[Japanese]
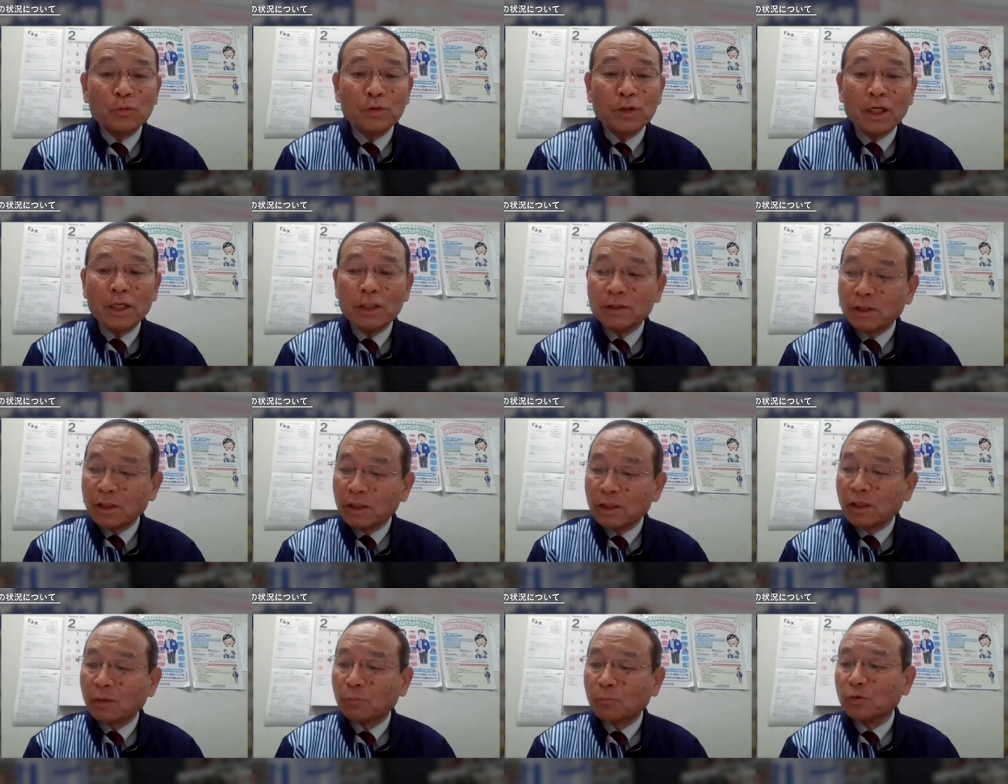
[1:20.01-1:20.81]
運営
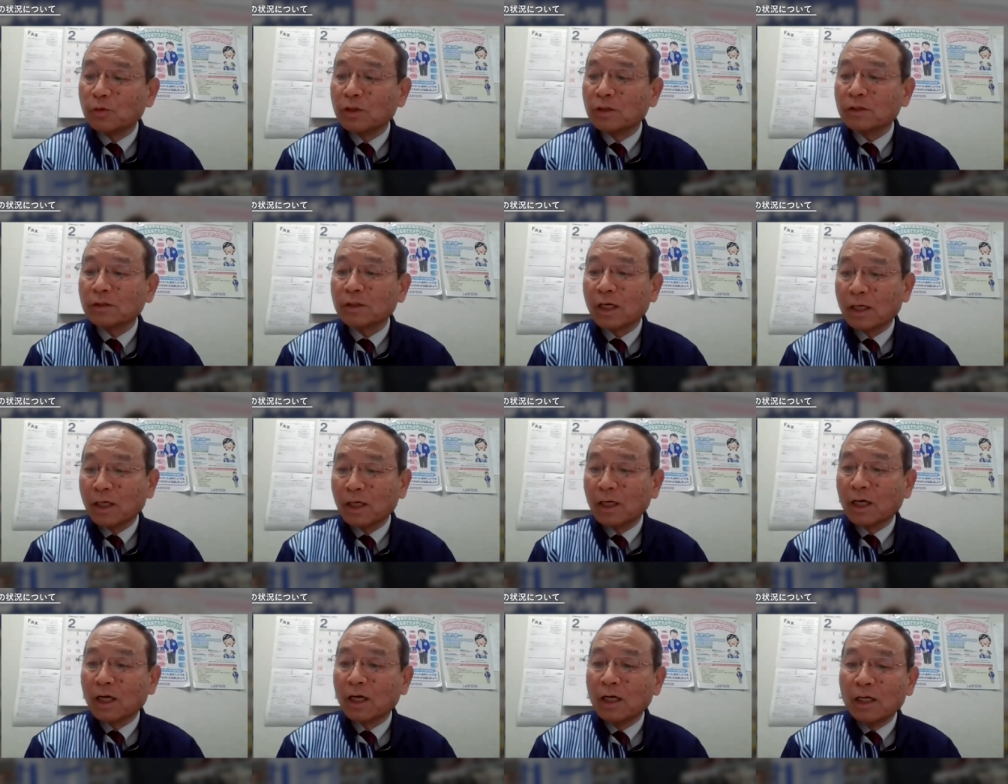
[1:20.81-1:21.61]
してたもんです
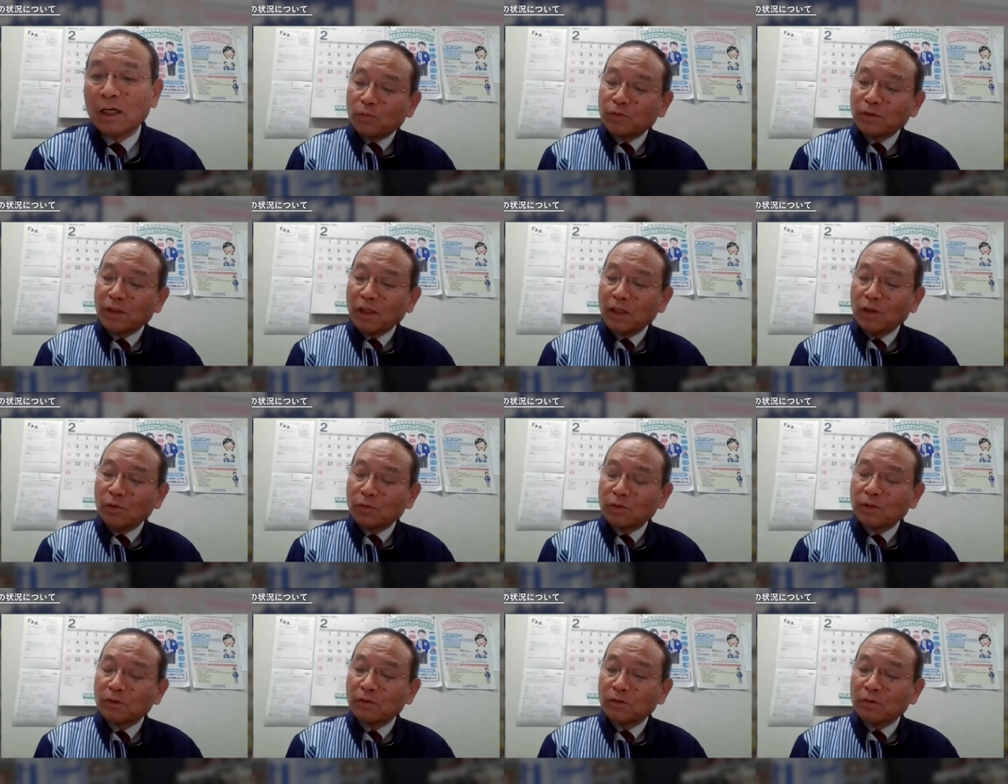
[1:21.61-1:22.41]
から2人を
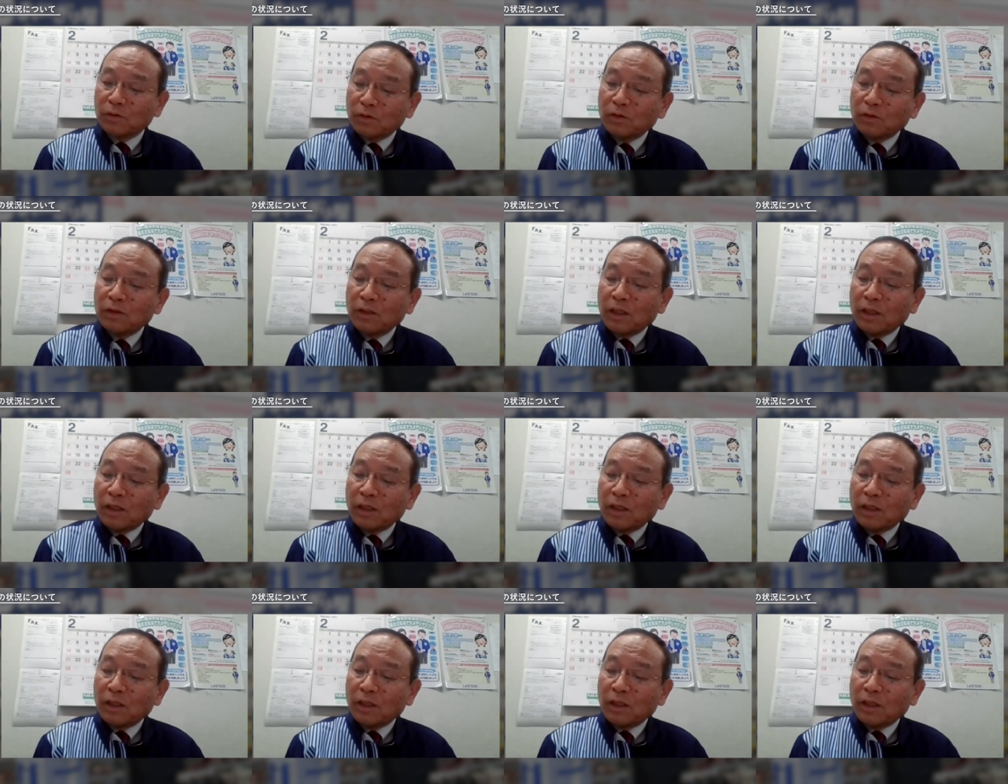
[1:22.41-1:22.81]
すぐ、